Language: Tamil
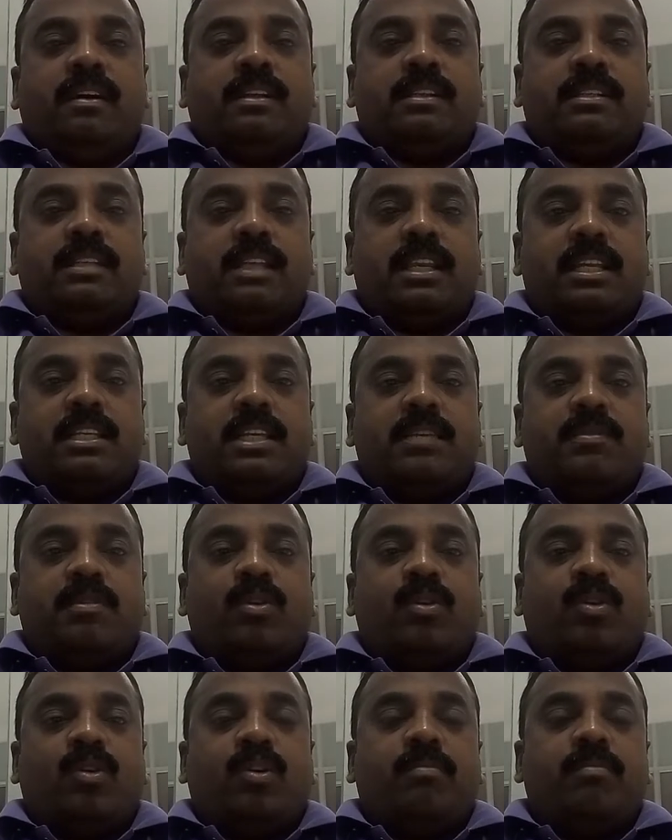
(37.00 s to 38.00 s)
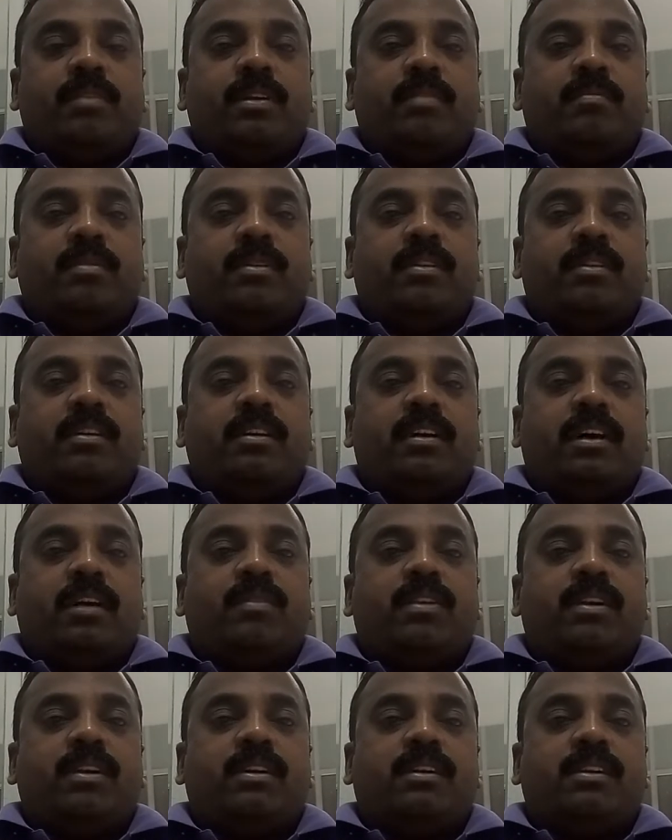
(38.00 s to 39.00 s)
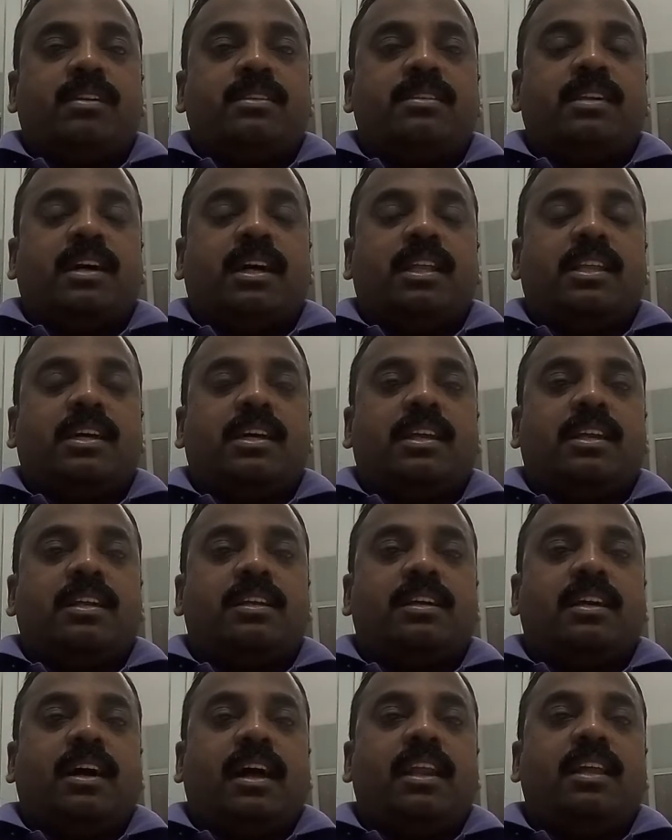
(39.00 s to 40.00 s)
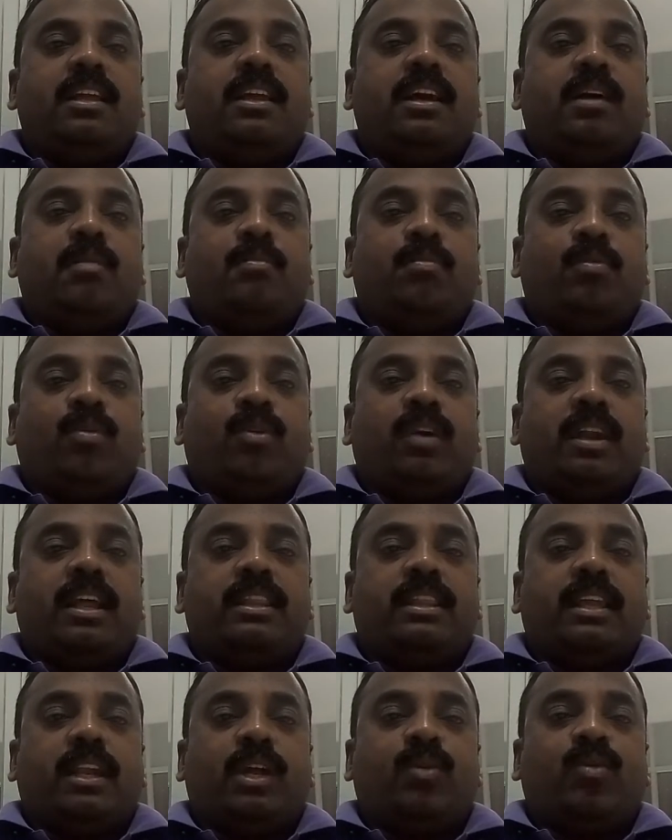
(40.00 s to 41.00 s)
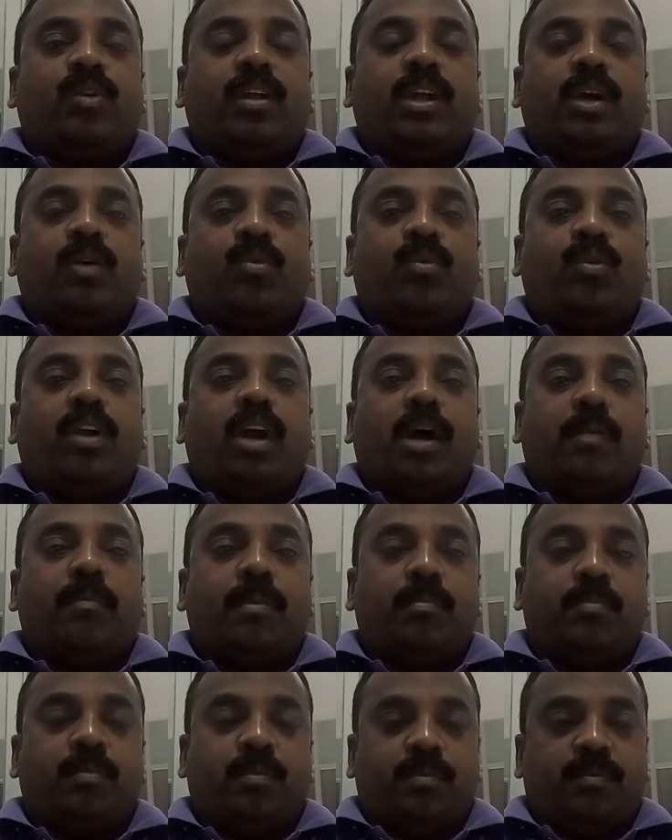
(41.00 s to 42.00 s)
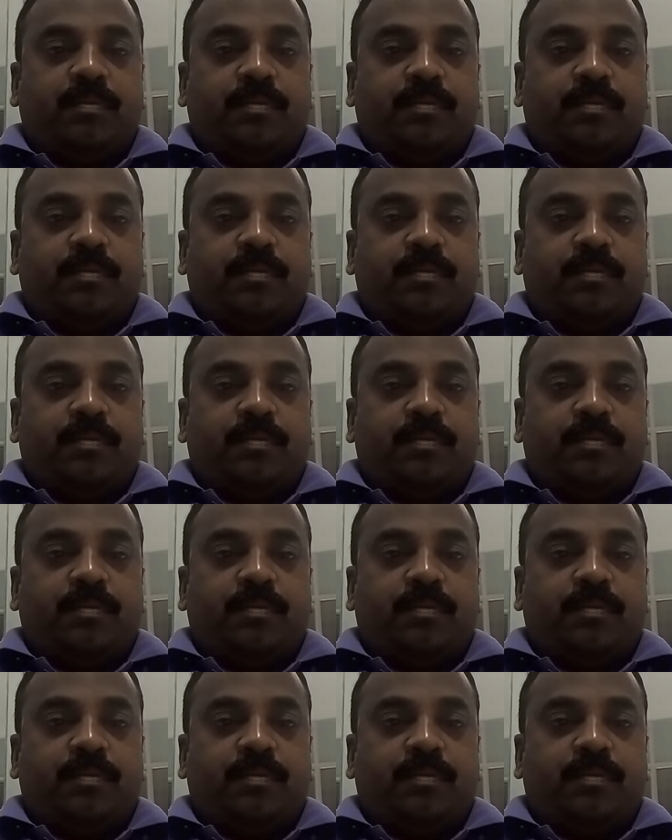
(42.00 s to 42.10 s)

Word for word: சிரஞ்சீவி யோகம் என்பது அவருக்கு ஜாதகருக்கு அடியா புகழை தரக்கூடிய ஒரு அமைப்பு